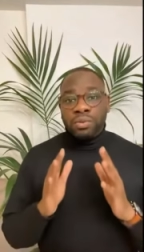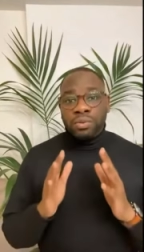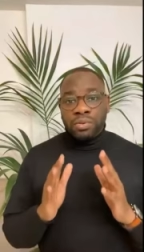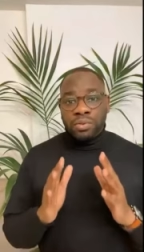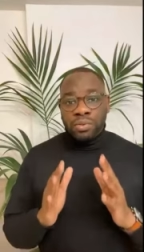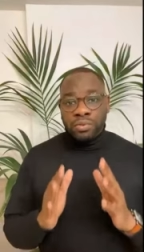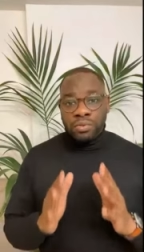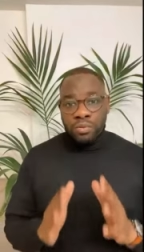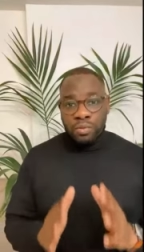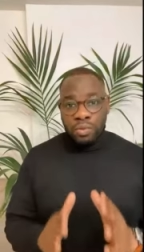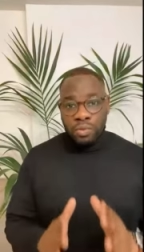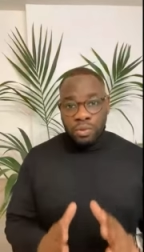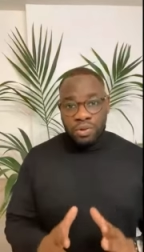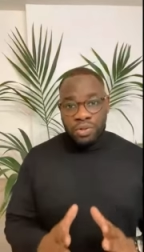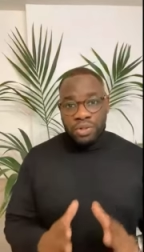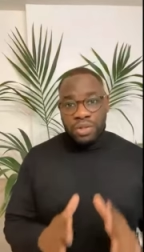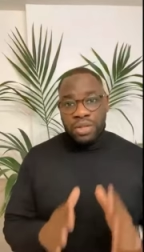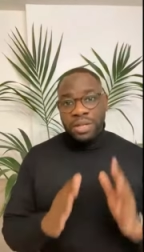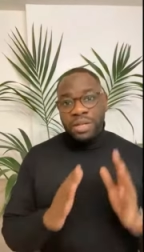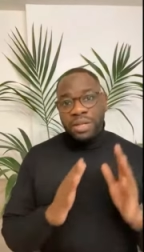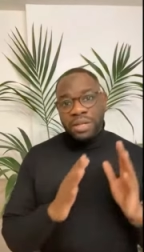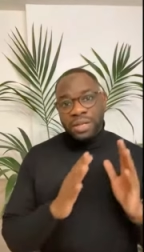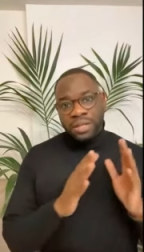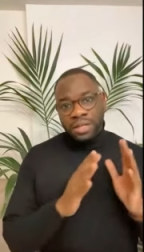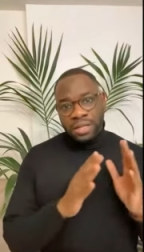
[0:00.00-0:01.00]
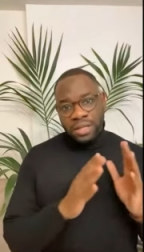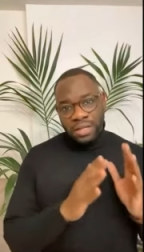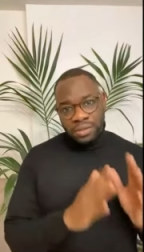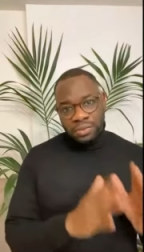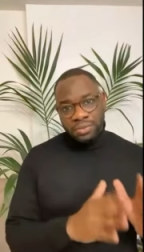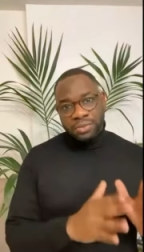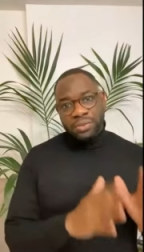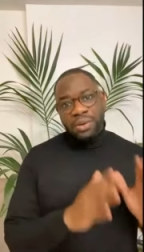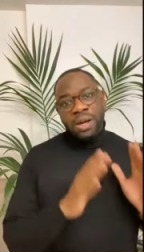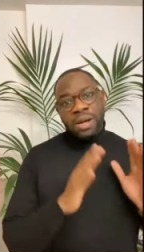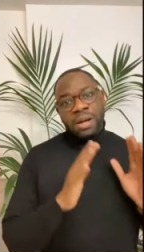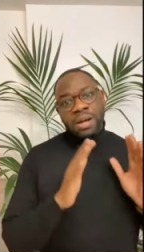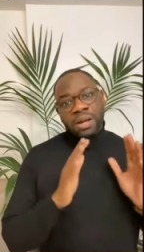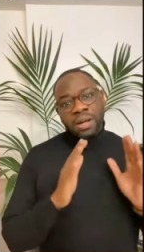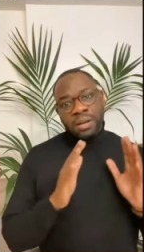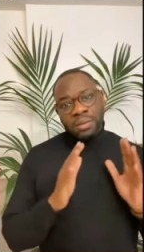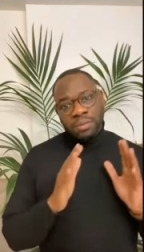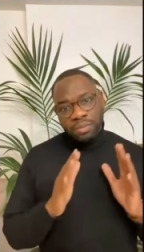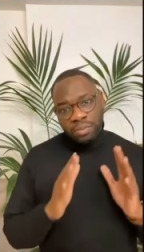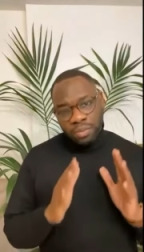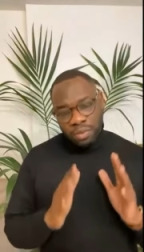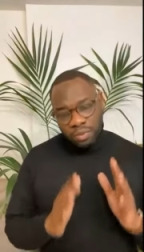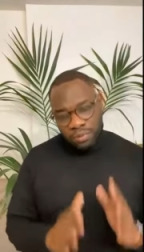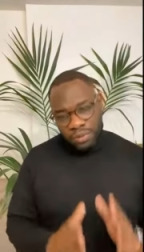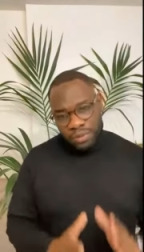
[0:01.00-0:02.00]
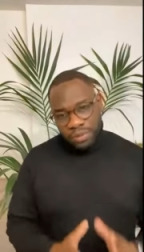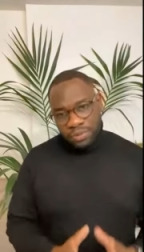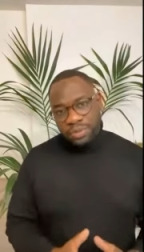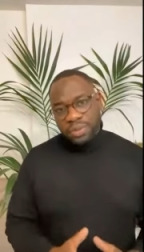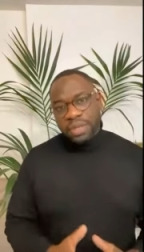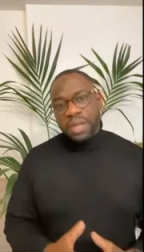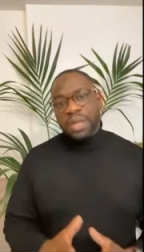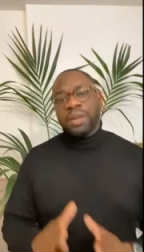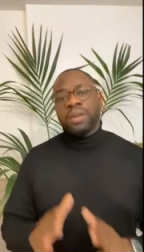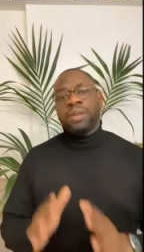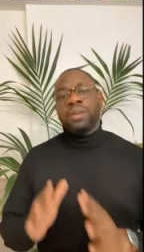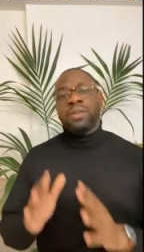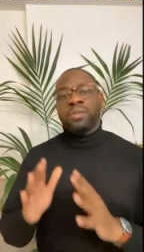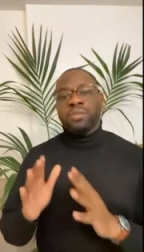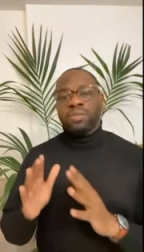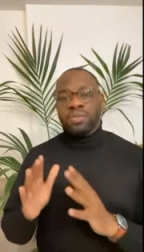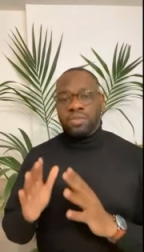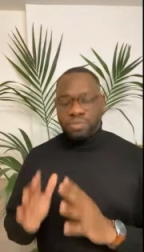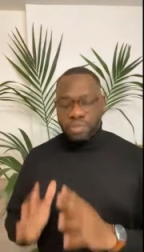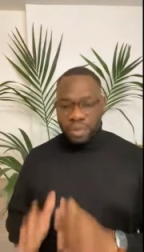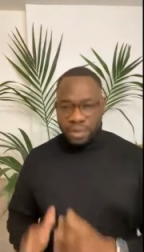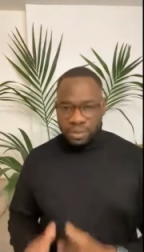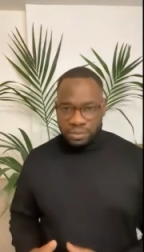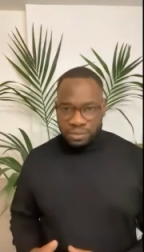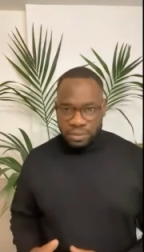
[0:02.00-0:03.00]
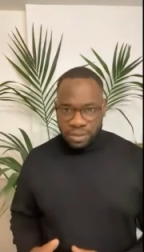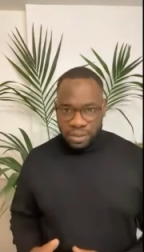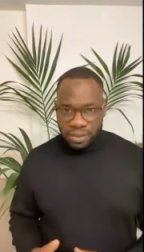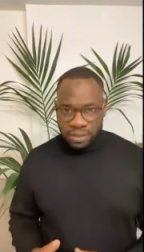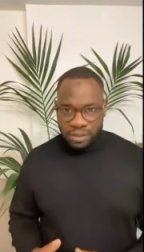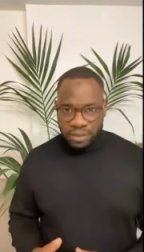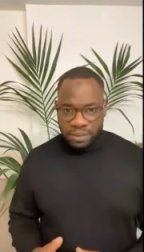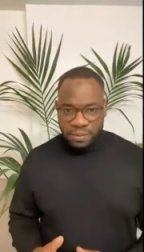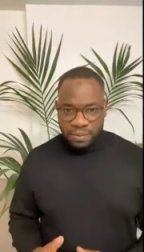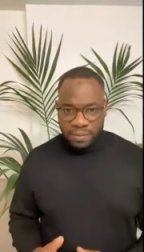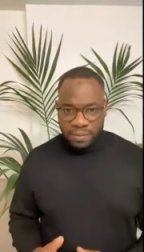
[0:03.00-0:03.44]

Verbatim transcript: de vos projets, qu'ils soient professionnels ou personnels.